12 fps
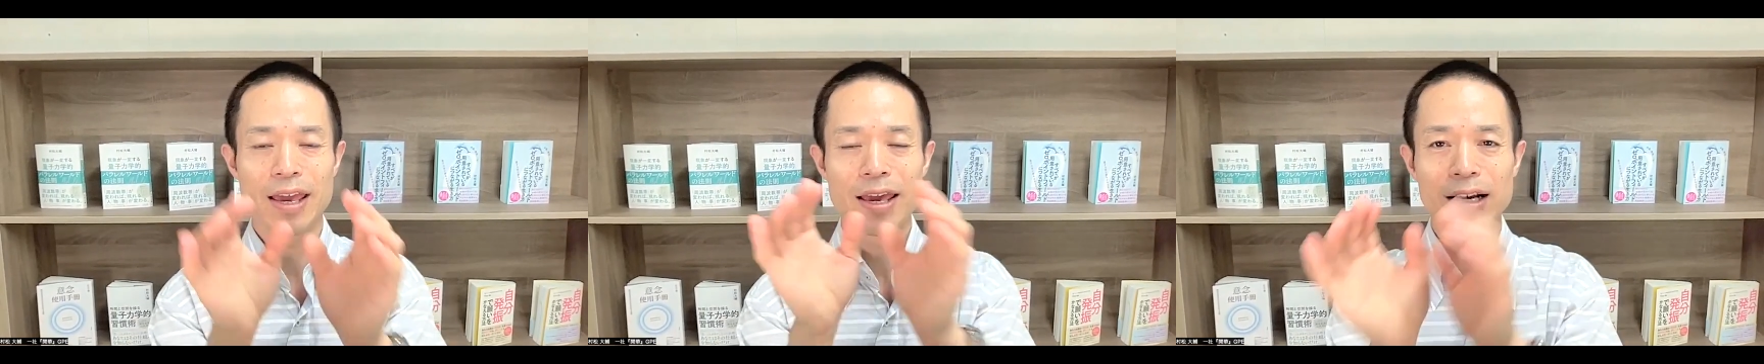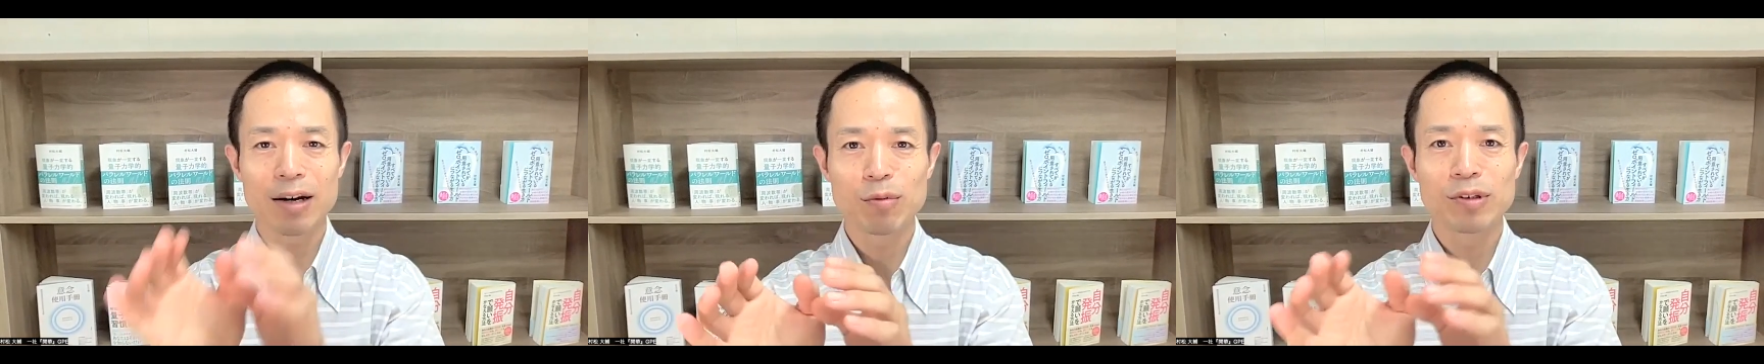
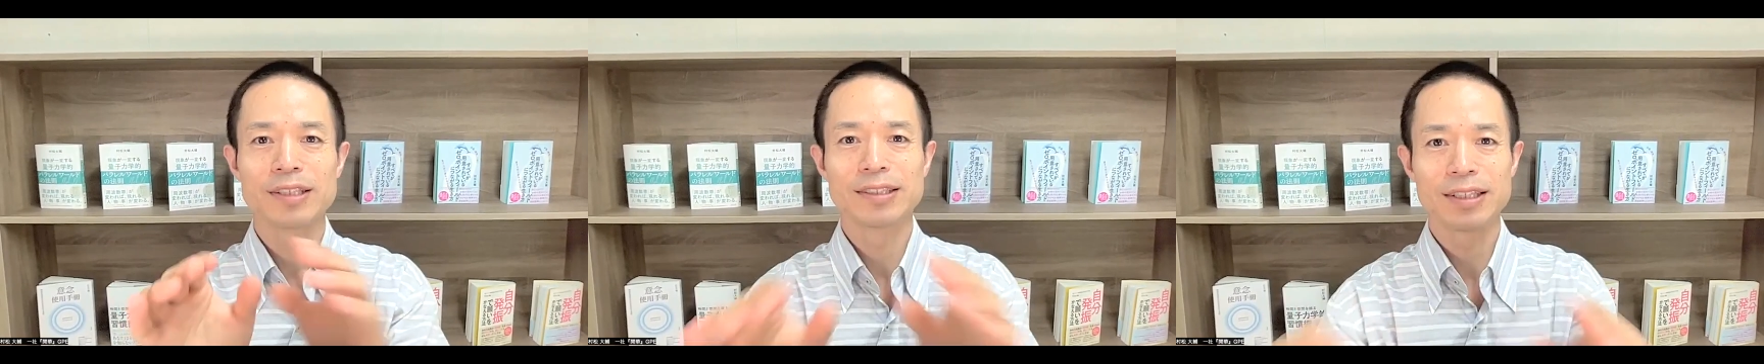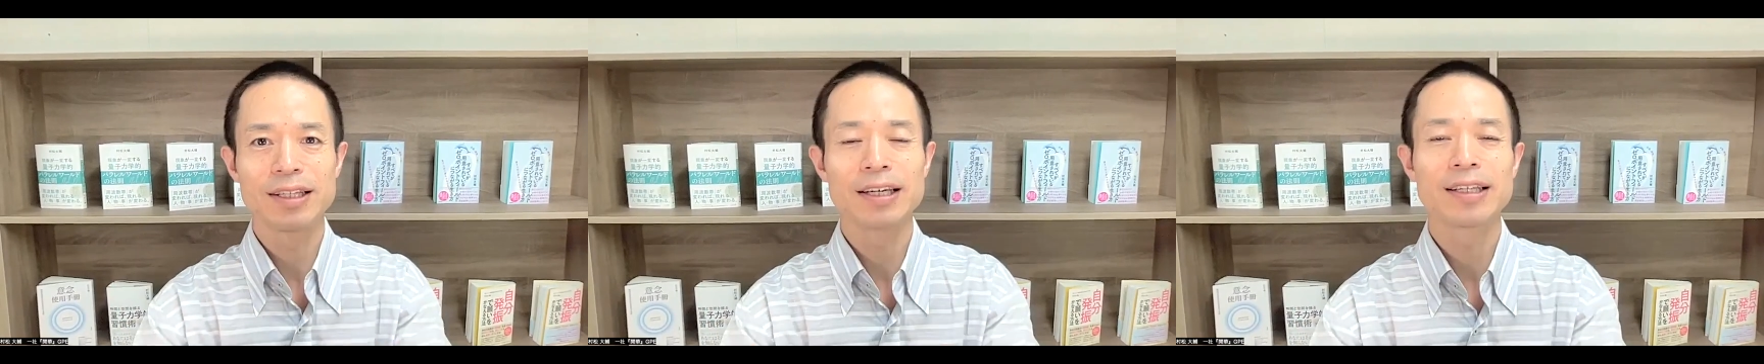映画もで
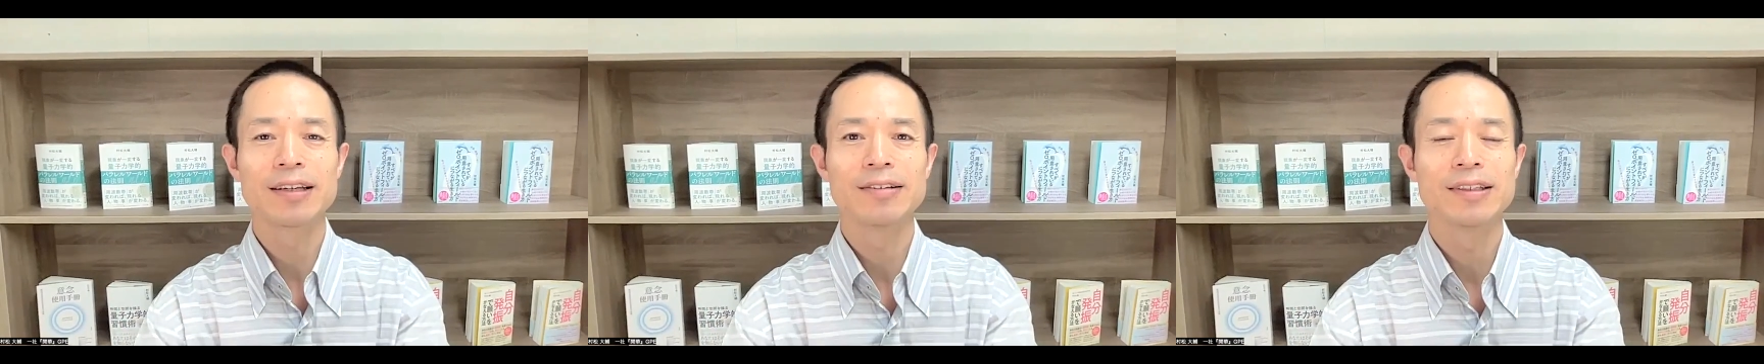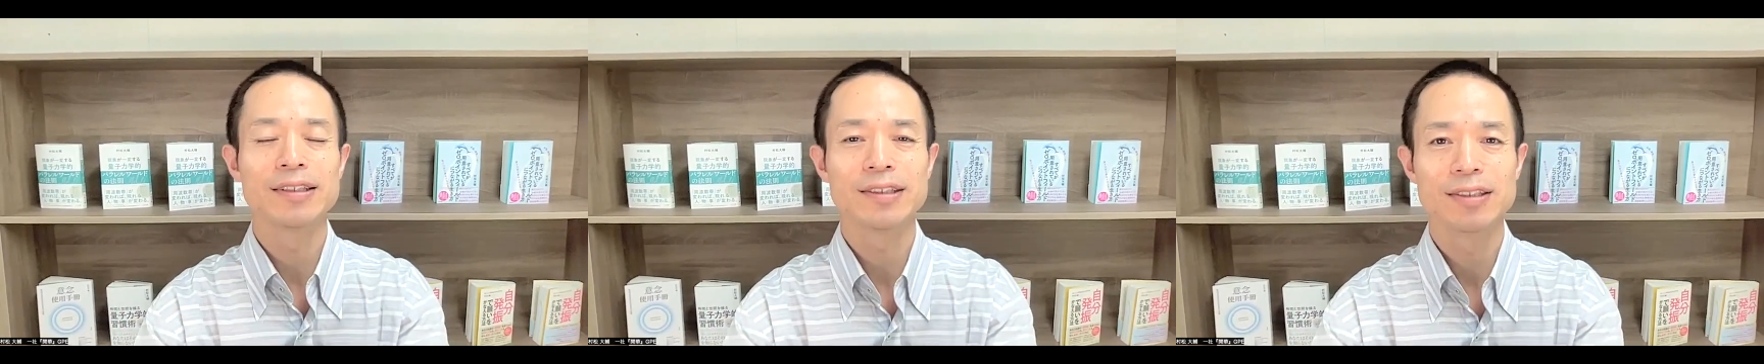すね、できて
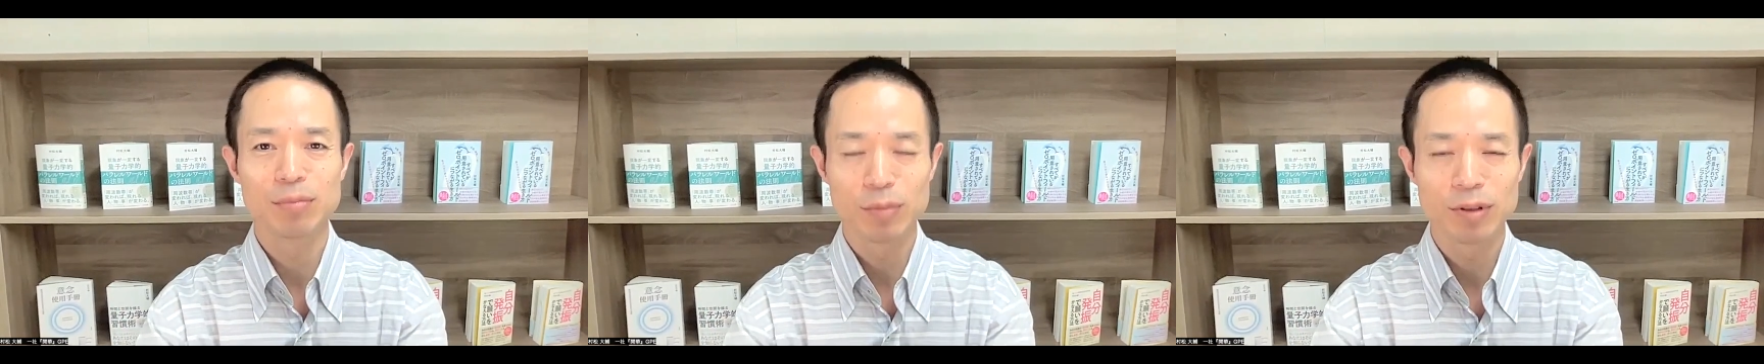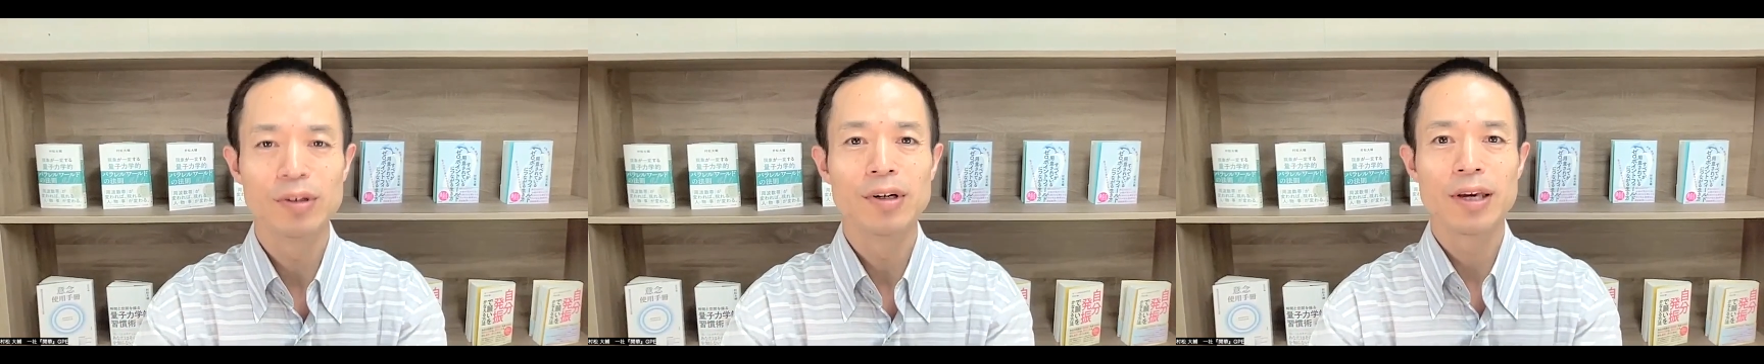るんですけど
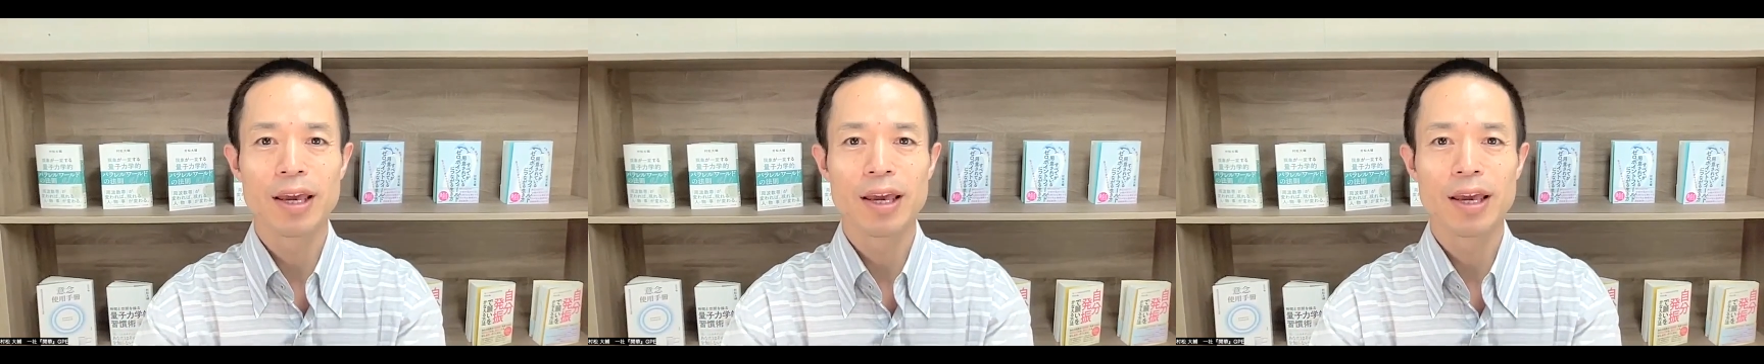も、